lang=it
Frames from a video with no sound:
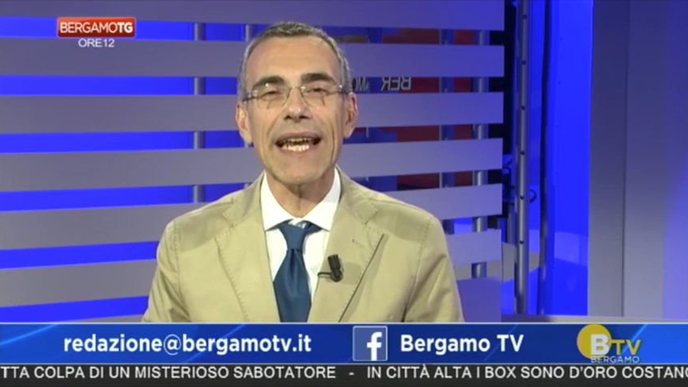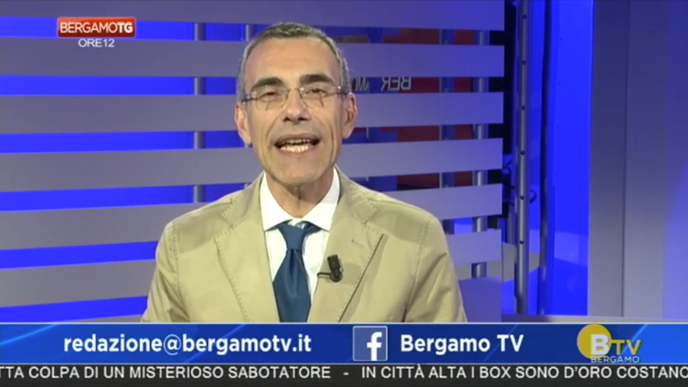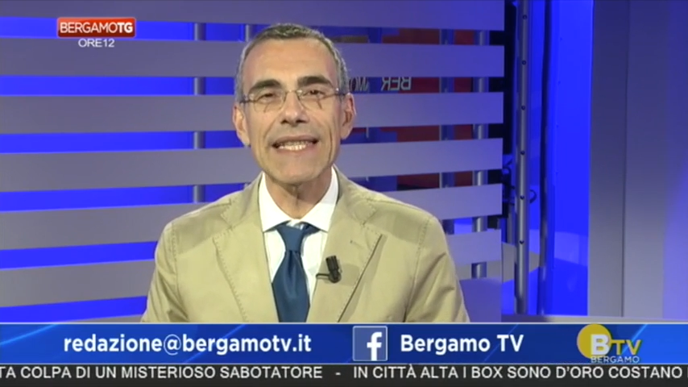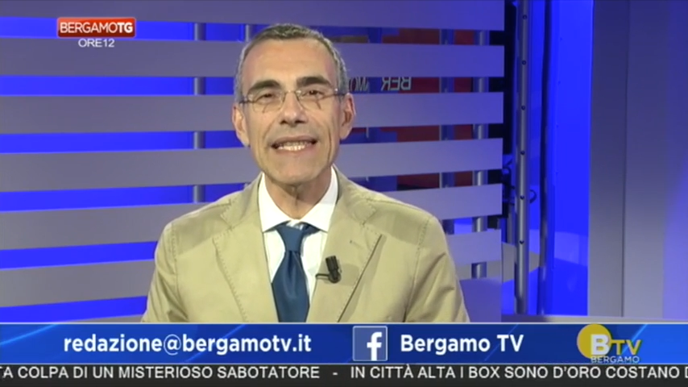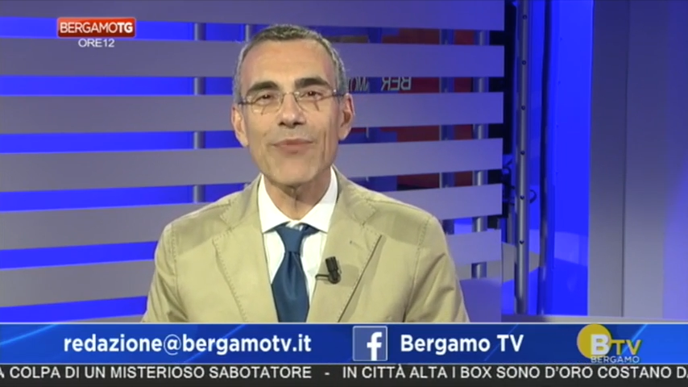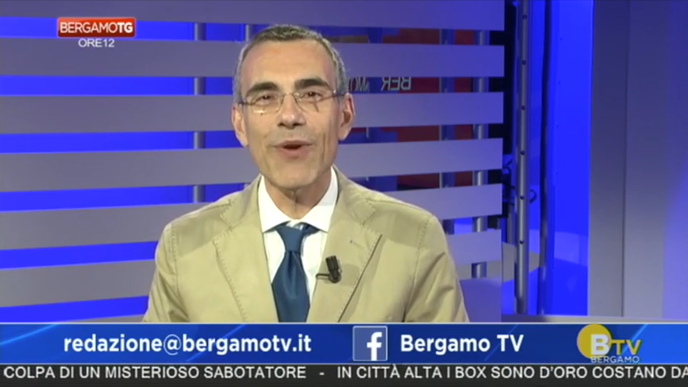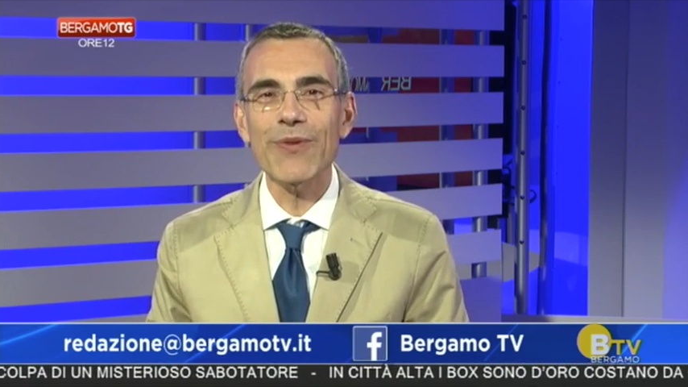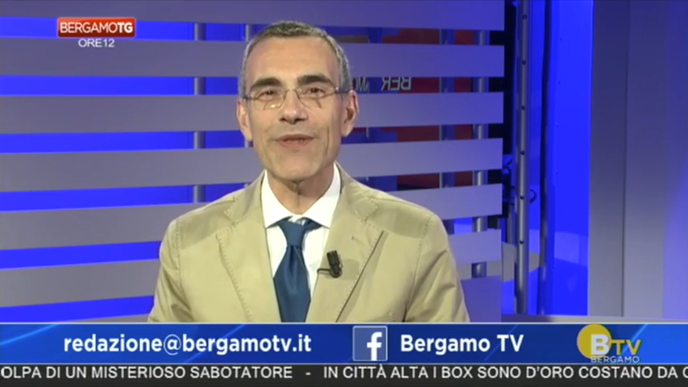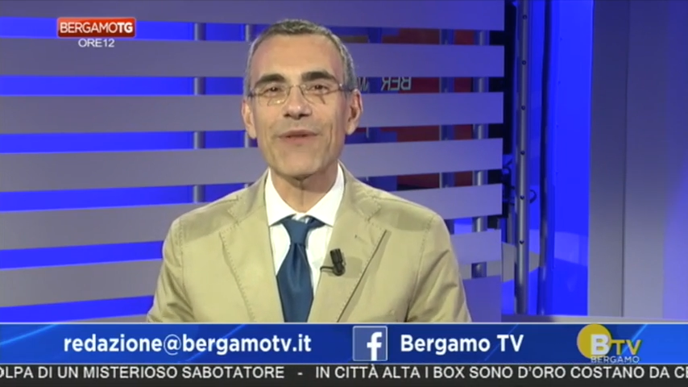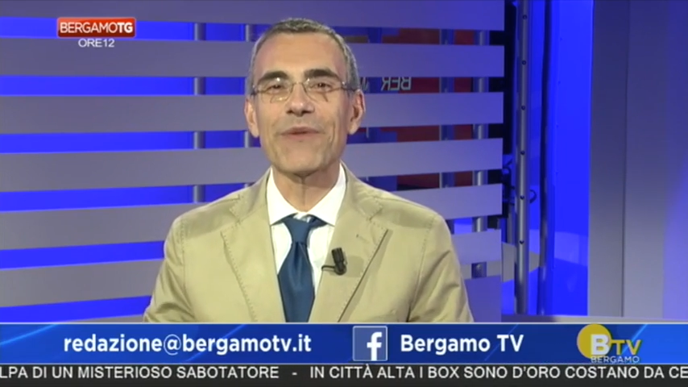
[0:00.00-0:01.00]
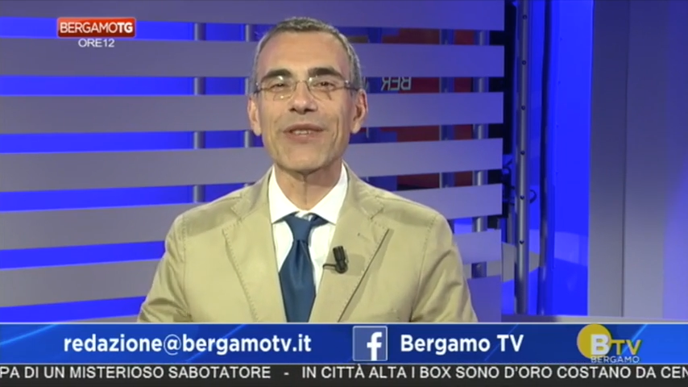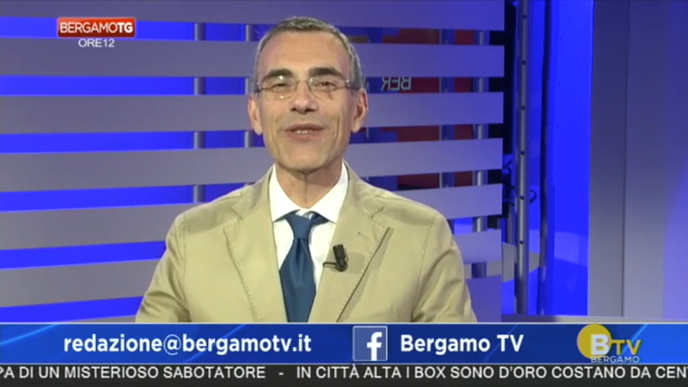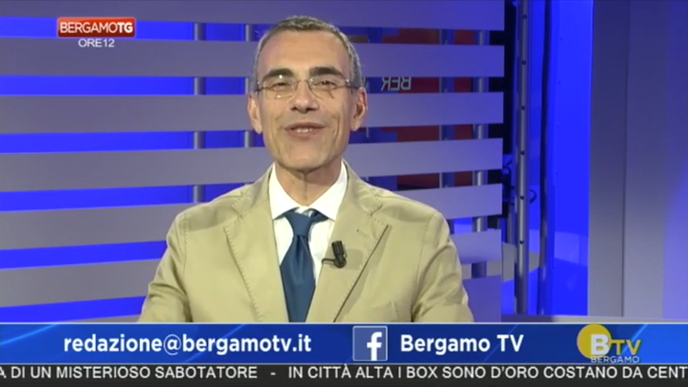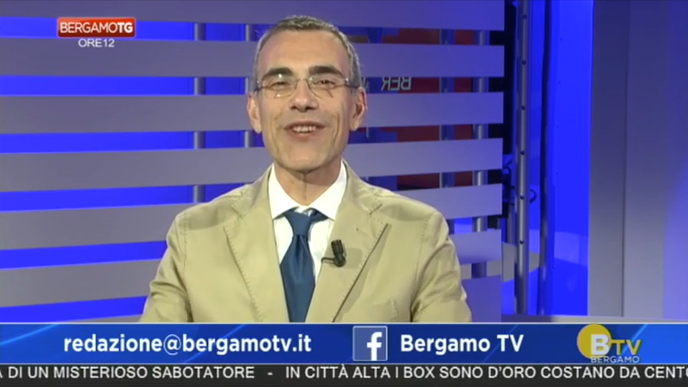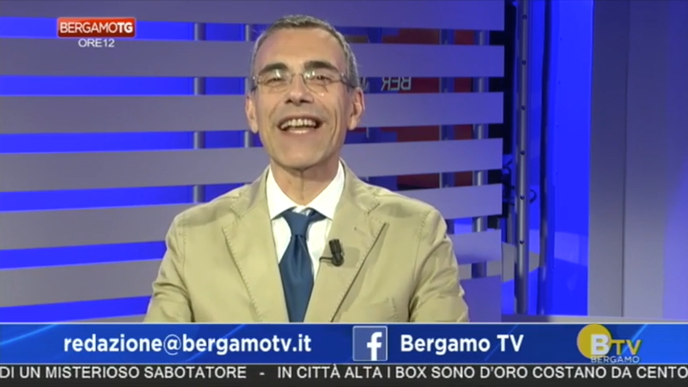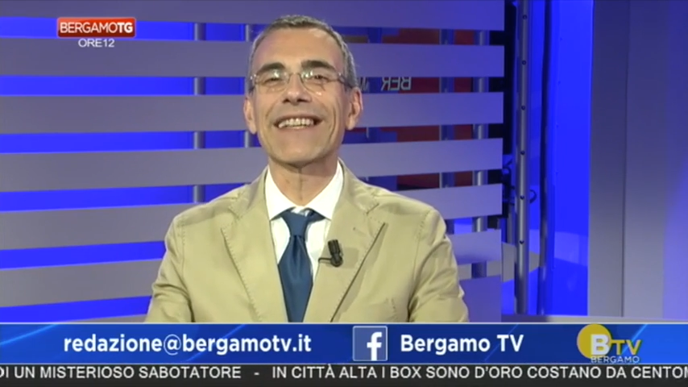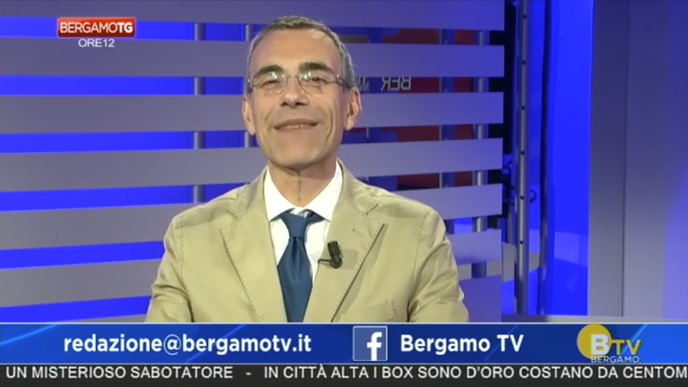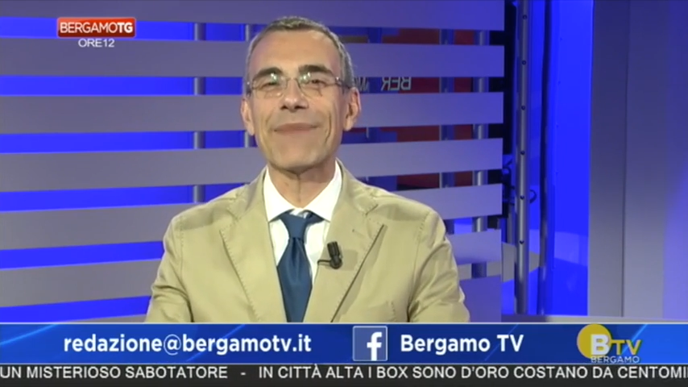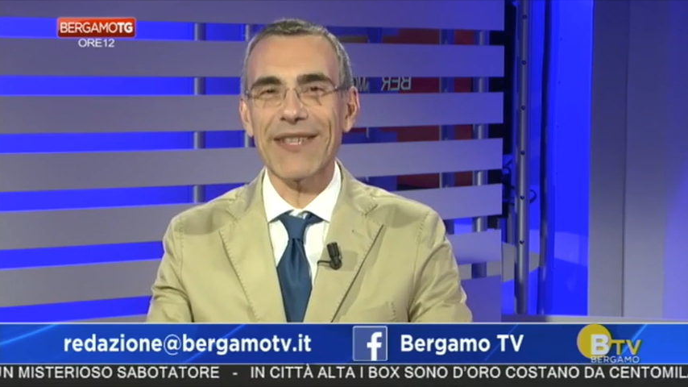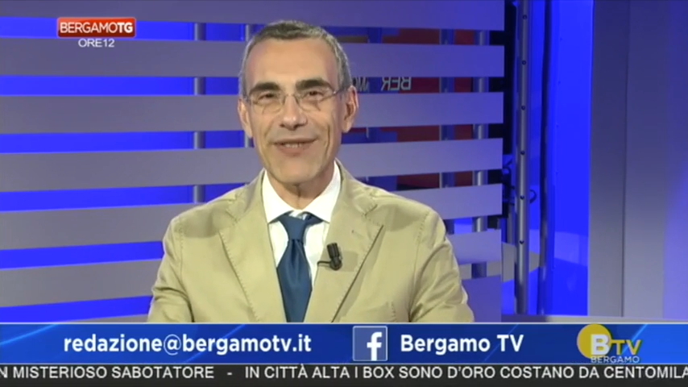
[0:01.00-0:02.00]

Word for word: Grazie e buon proseguimento di giornata. A